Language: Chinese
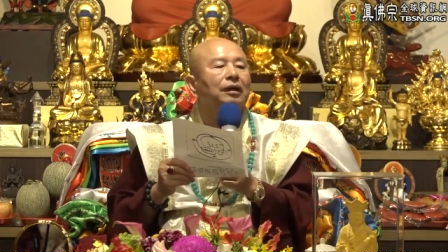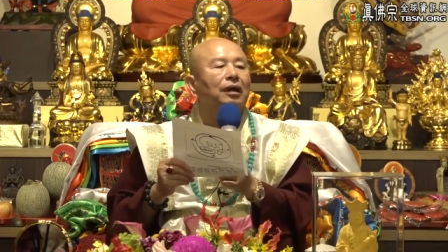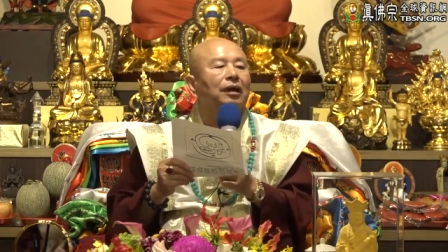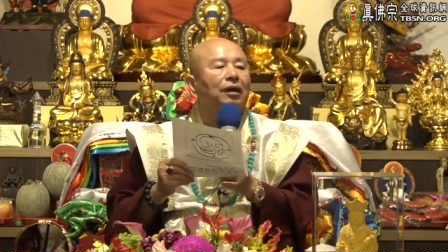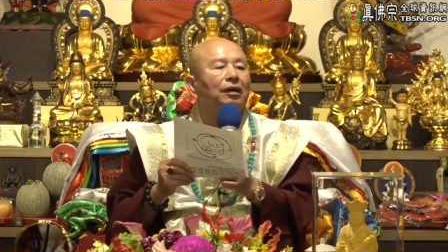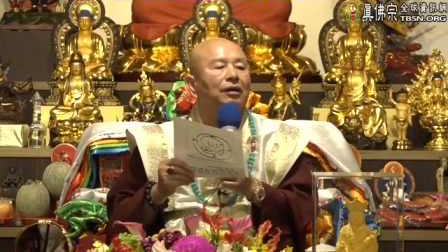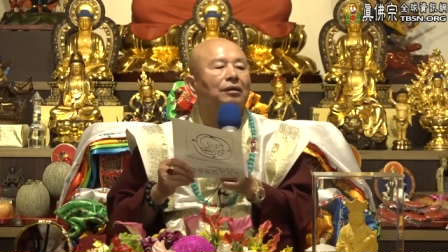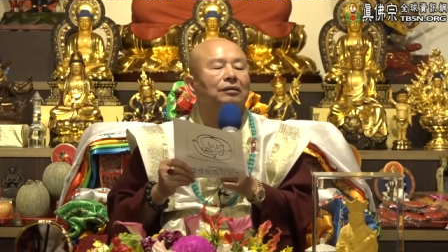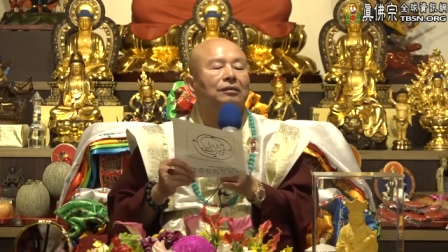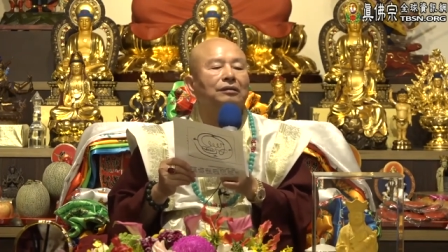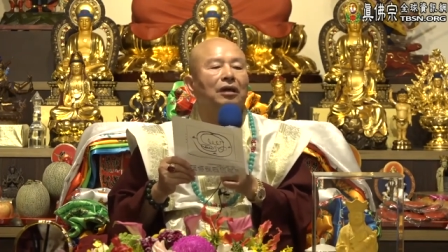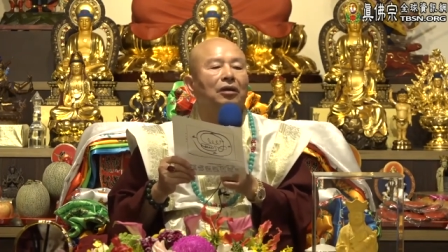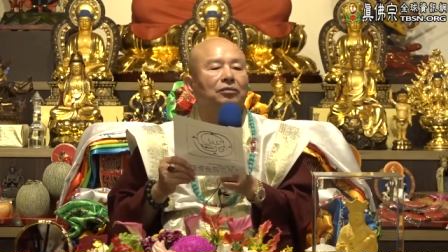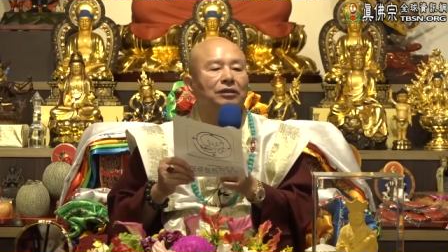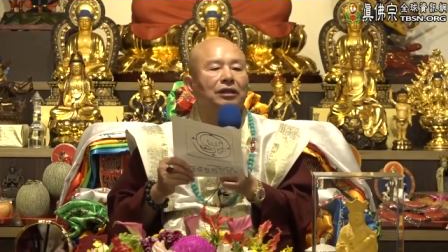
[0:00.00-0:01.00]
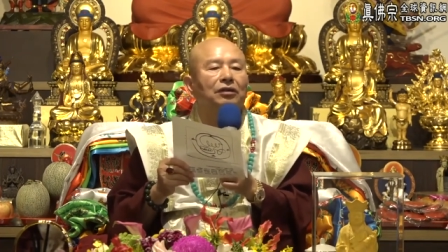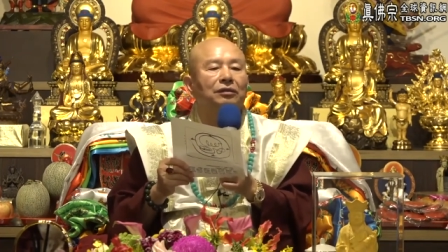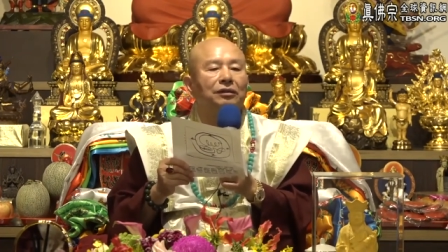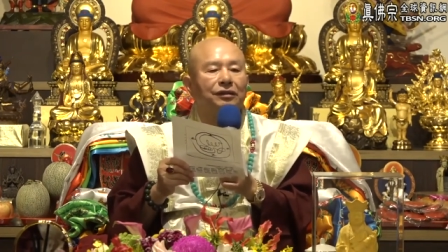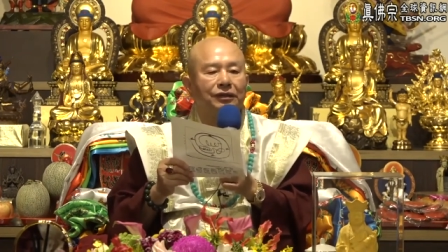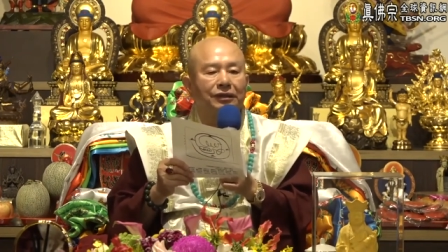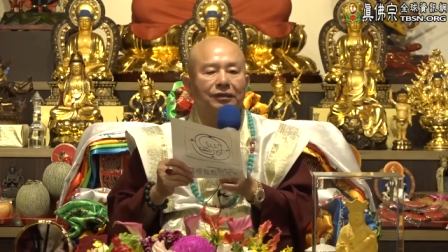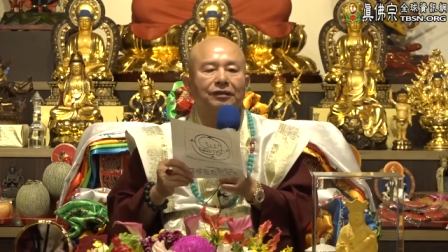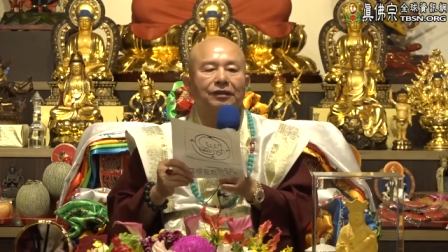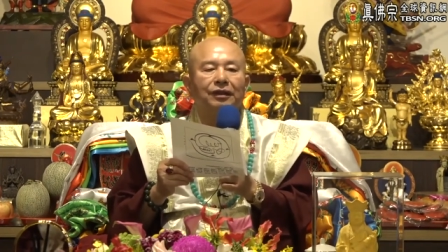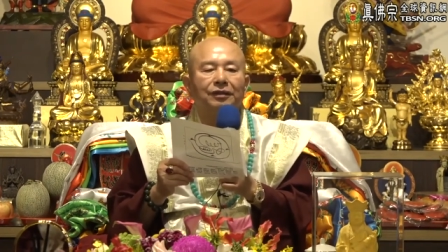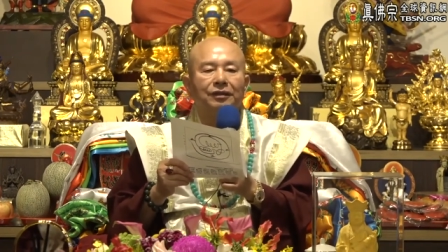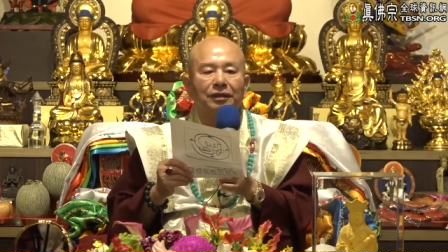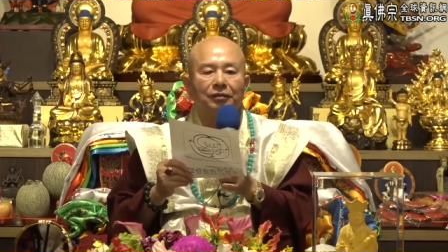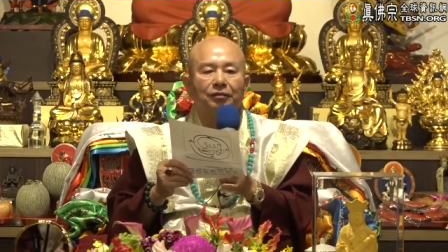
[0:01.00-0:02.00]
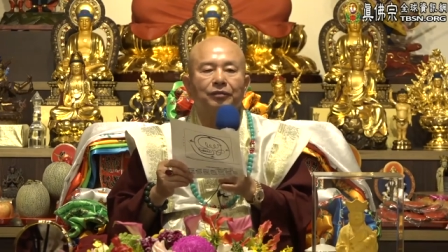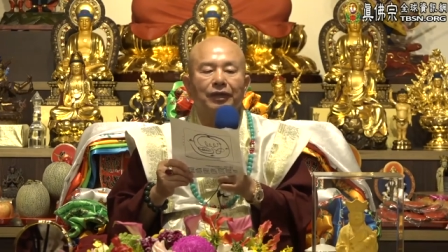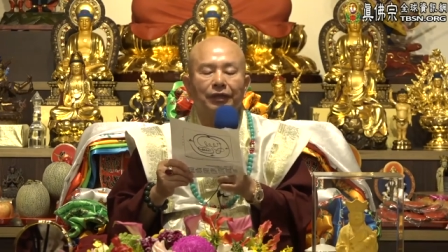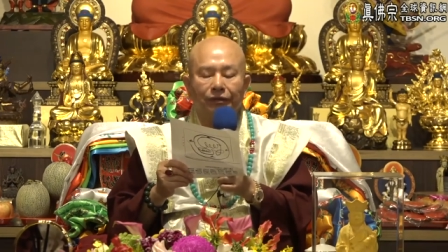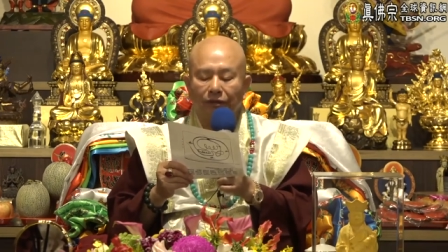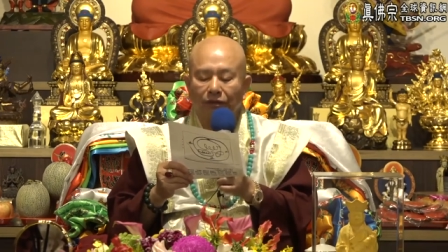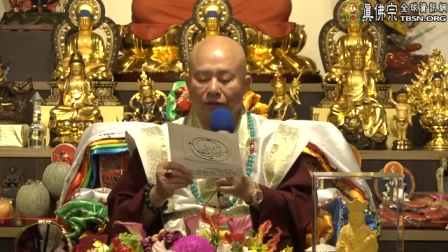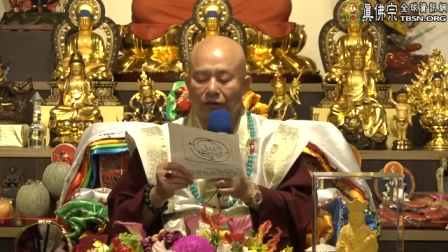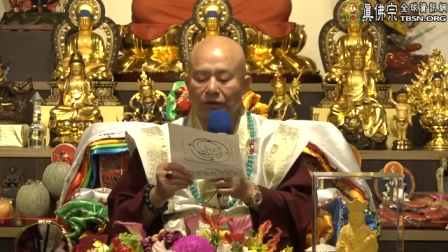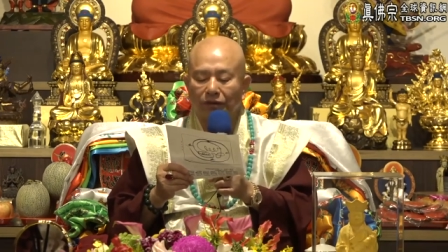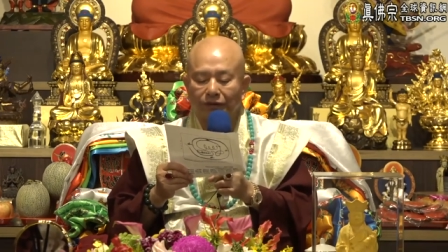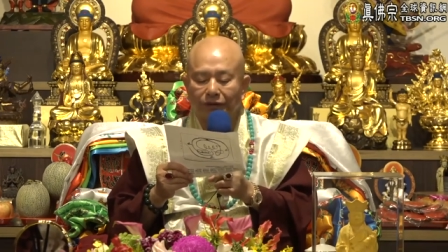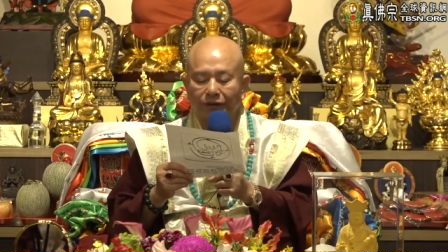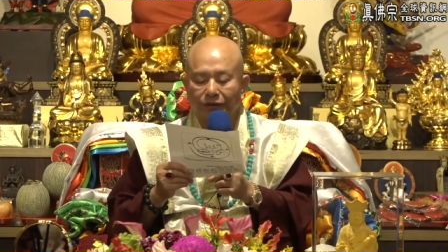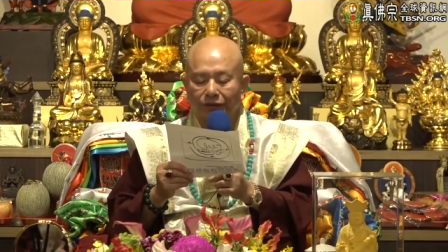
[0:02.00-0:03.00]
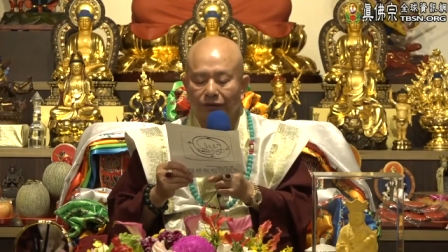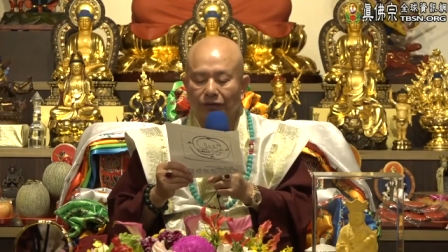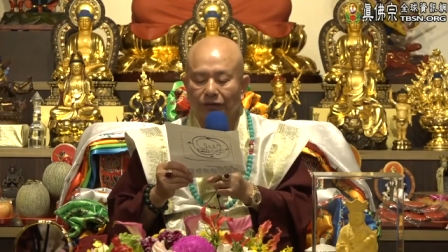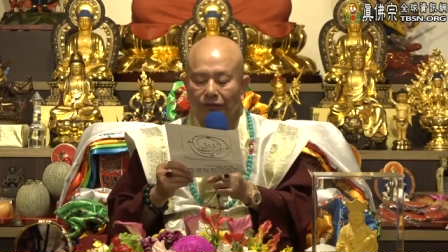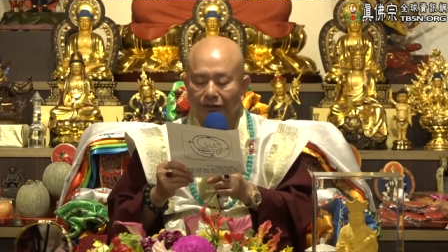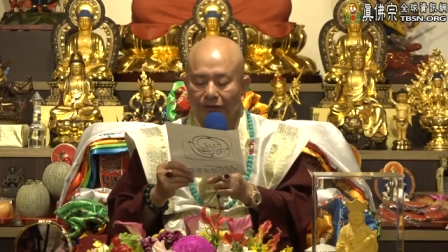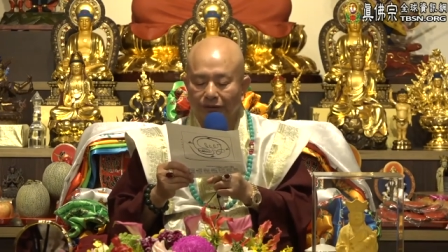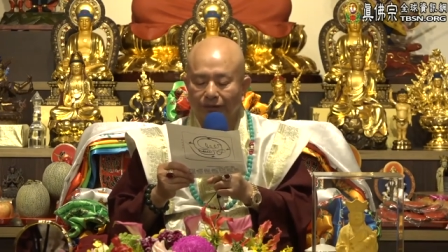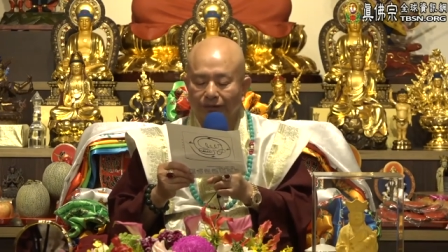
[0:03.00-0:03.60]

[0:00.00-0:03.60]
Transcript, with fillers: 啊，道教的经典里面都有这个咒的。